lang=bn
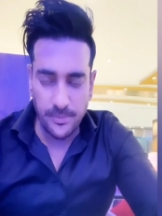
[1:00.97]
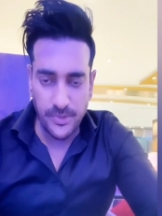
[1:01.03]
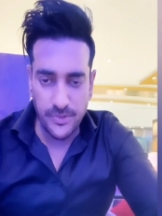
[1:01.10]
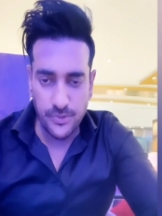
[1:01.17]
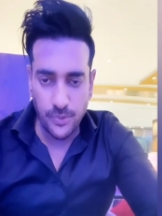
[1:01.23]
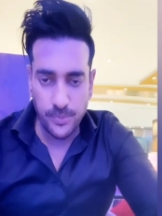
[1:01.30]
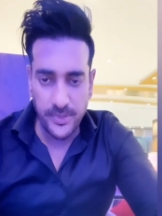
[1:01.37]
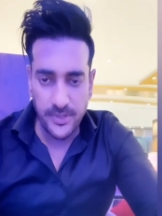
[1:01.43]
আমরা
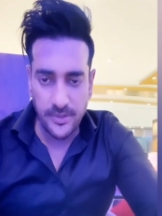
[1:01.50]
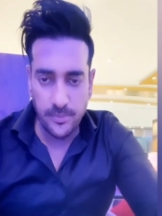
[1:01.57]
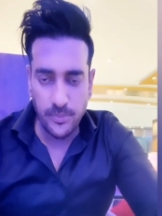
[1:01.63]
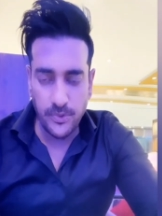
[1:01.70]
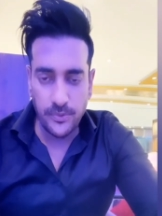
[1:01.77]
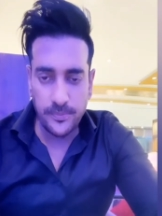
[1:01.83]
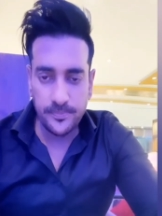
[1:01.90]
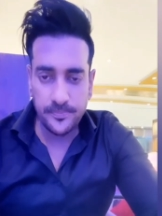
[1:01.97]
ছবি
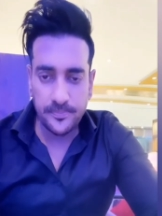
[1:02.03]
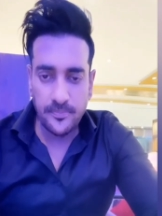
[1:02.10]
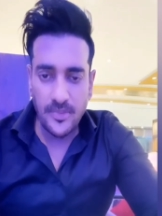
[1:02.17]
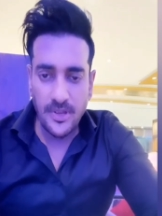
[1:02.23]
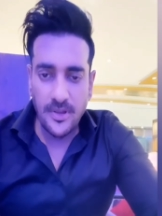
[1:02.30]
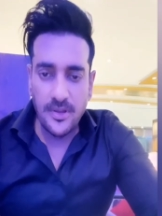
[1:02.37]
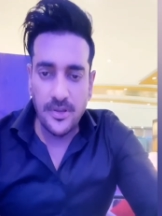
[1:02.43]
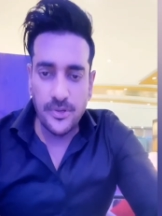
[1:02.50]

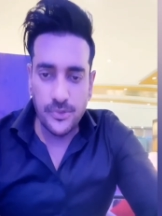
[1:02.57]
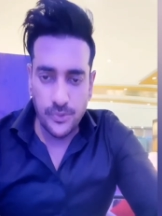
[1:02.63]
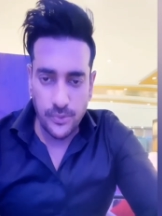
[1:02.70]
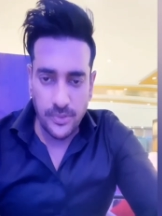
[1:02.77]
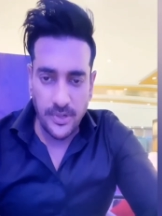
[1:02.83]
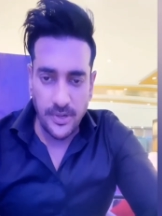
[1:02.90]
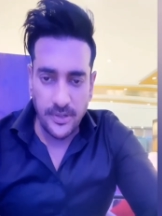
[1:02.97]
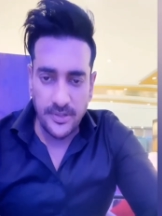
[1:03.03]

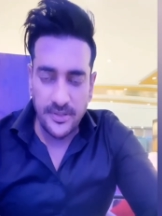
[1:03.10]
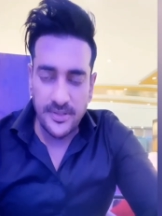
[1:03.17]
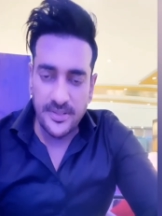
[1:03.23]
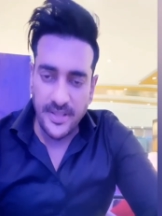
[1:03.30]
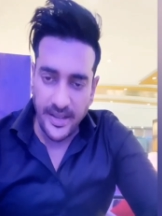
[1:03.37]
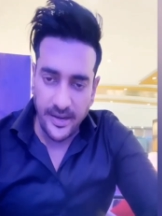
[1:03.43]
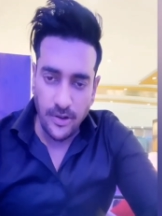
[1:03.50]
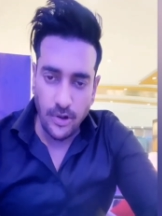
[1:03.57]
সুতরাং
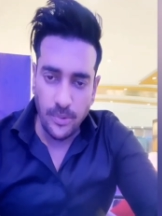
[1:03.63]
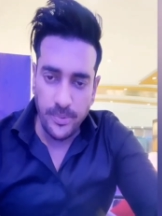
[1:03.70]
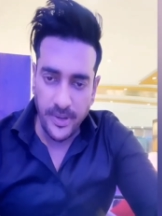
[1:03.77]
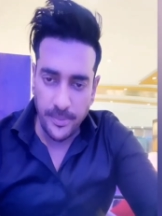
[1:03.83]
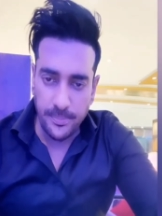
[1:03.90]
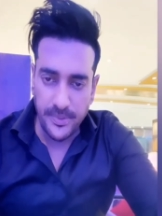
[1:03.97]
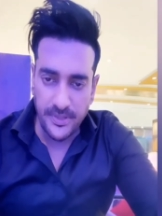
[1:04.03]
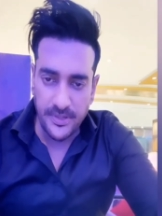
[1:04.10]
দেখা হবে
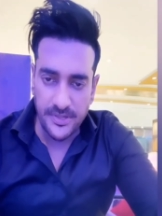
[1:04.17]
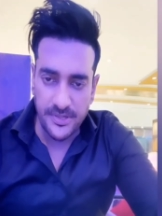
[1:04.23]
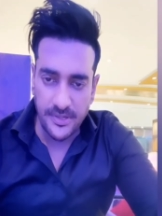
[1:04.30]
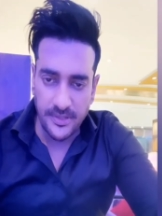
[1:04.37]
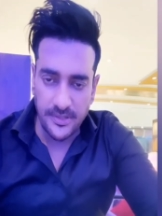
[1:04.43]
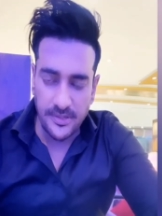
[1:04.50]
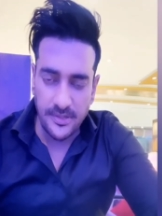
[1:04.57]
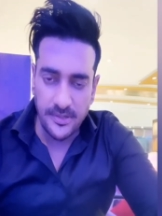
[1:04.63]
আপনাদের
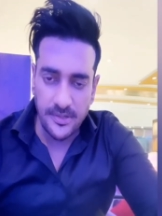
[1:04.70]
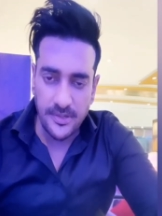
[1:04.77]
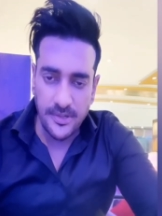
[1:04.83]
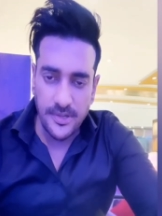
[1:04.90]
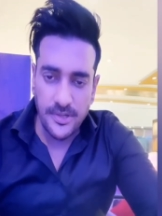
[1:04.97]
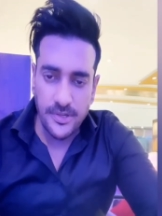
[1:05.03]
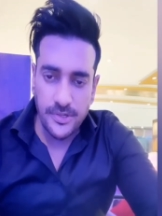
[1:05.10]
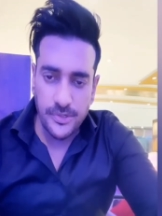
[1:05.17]
সাথে
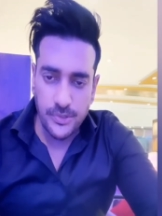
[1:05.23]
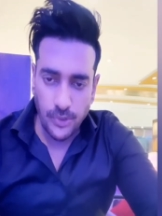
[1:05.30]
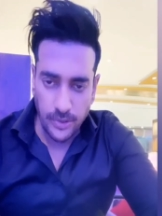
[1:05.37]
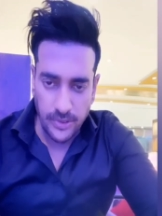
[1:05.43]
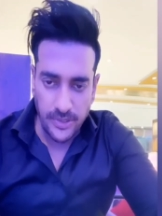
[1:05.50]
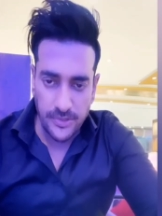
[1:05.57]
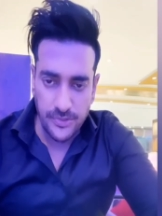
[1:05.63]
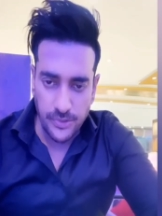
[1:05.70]

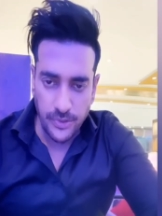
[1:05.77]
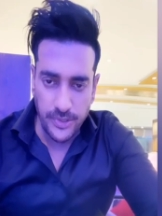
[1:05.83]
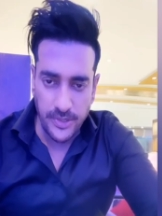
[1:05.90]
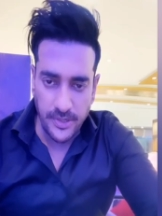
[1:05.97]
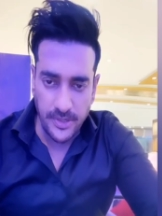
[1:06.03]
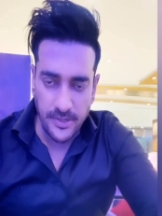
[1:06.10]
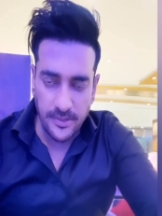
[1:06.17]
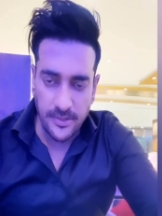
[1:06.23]
সন্ধ্যা
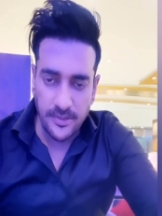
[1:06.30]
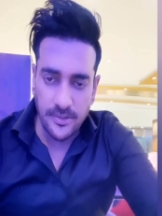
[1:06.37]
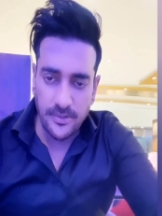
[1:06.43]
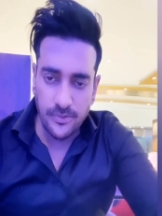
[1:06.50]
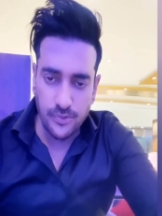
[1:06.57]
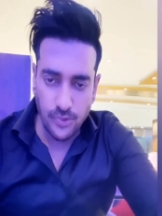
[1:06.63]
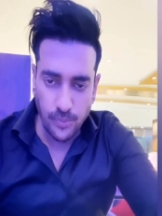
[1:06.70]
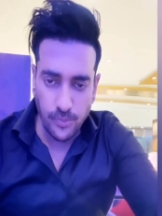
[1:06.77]
ছয়টায়
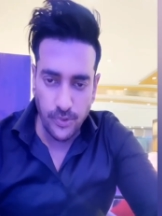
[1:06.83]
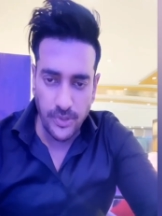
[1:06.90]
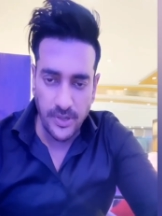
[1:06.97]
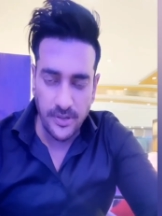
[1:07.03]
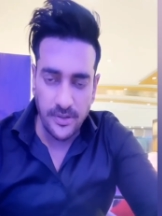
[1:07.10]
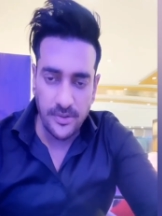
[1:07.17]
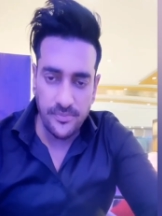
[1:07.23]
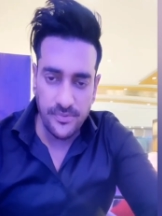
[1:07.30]
যমুনা
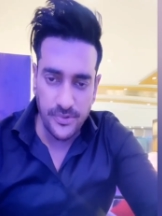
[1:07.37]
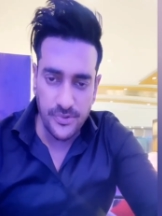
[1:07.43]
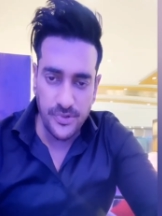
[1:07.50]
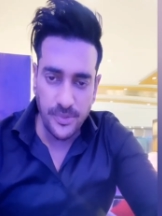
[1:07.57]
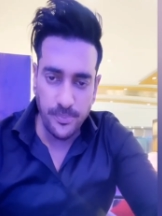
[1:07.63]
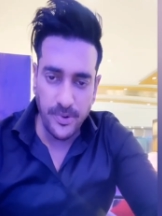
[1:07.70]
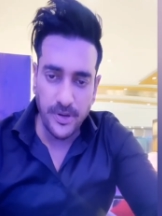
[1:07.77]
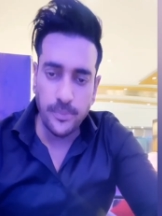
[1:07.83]

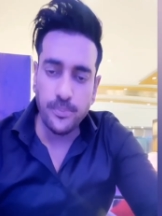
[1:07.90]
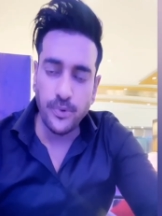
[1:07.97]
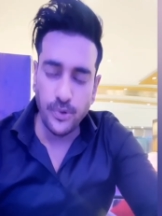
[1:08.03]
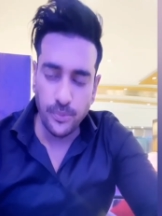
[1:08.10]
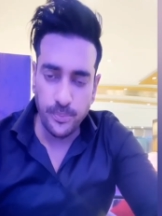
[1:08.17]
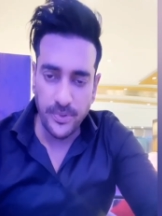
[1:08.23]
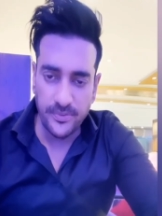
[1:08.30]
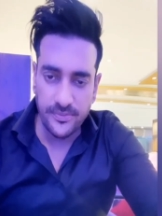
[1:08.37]
ফিউচার পার্ক
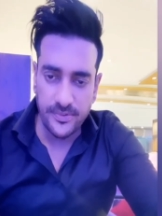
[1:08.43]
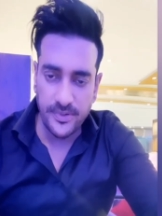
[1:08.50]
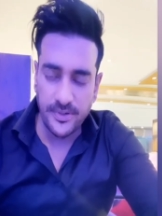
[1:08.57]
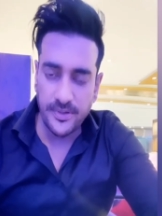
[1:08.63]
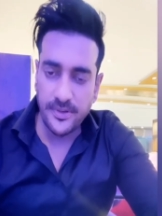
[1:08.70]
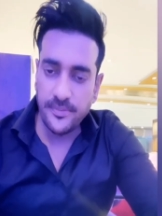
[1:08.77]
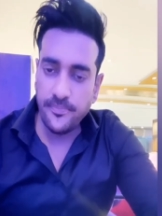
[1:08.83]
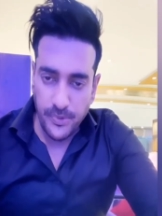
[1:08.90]
ব্লক
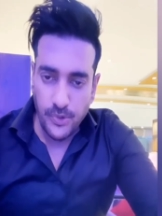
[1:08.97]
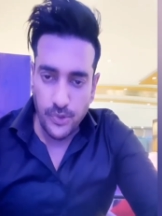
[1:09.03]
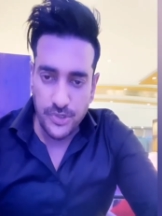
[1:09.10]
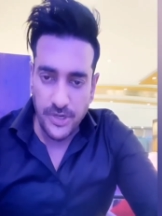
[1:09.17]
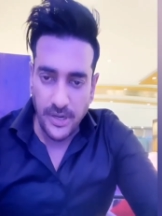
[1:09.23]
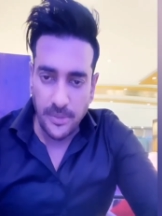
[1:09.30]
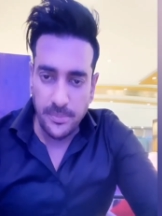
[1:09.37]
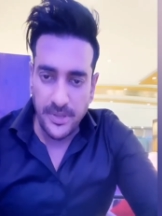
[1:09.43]
প্রিয়
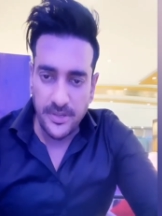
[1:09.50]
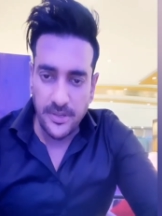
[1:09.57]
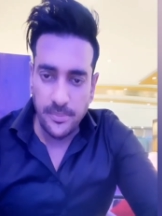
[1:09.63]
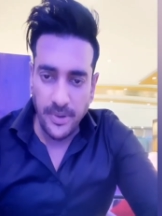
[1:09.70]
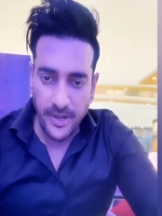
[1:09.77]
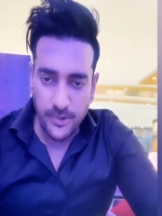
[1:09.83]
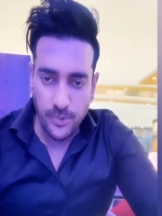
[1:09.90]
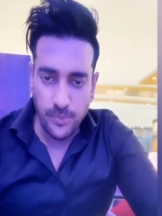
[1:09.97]
সাংবাদিক
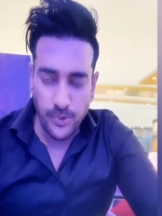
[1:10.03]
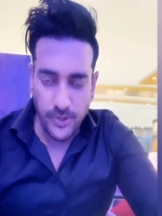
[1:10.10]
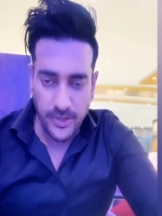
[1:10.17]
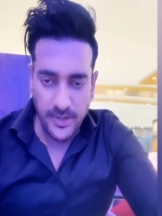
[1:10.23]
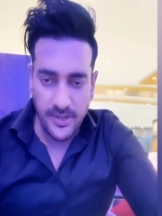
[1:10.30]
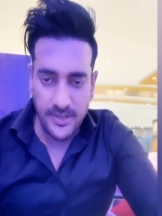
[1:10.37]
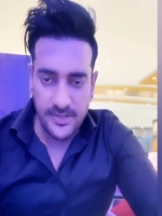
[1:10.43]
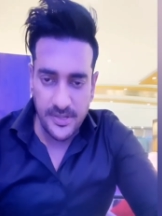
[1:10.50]
ভাই ও
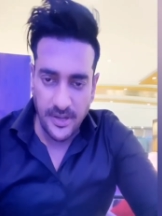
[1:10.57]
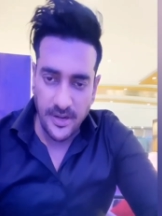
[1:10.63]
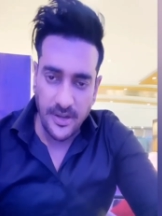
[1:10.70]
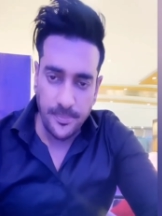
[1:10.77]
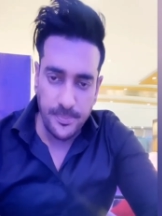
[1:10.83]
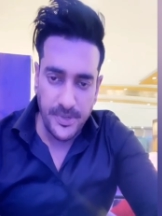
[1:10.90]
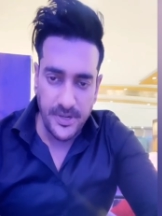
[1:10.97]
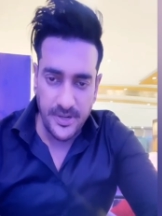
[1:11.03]
বোনেরা যারা
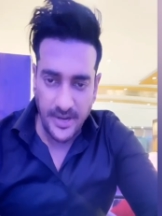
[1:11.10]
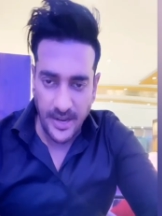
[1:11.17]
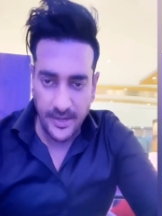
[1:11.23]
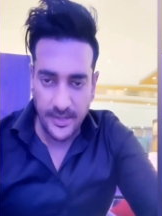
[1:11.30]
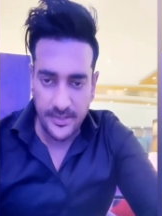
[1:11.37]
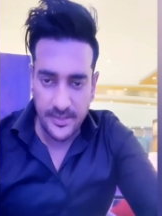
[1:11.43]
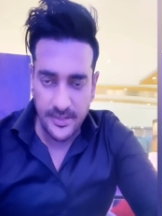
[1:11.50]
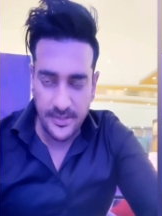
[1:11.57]
আপনারা
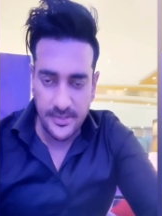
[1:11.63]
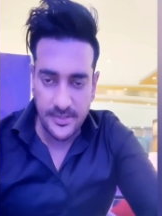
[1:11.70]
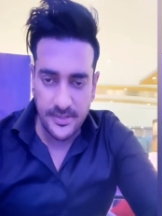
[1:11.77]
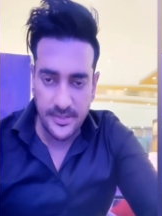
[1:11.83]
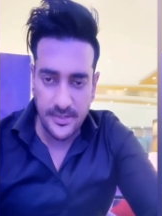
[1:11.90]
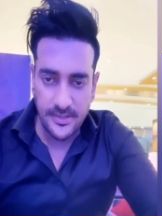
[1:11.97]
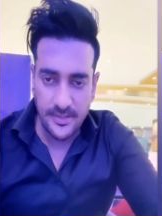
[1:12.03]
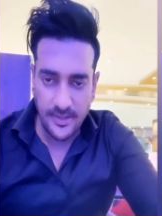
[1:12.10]
ঢাকাতে
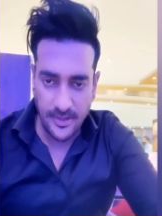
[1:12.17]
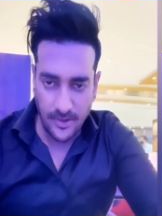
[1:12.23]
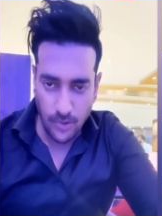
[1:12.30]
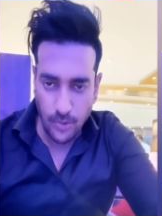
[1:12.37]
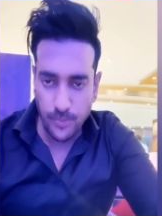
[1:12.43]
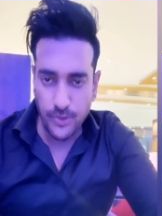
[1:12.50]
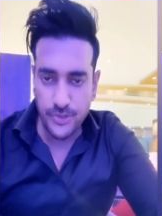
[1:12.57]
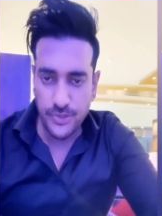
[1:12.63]
আছেন তারা
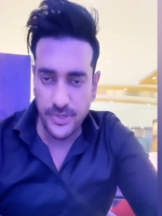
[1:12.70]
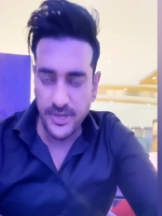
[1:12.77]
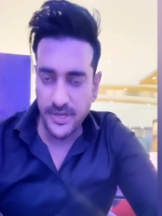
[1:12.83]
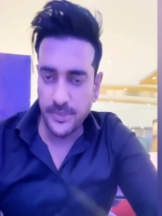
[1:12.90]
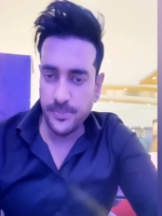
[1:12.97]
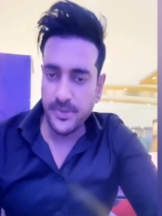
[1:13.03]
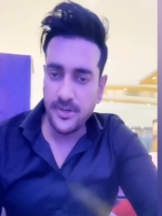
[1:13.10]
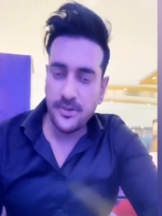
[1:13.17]
অবশ্যই
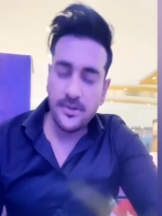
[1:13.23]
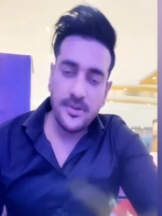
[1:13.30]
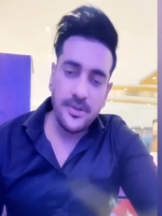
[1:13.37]
আসবেন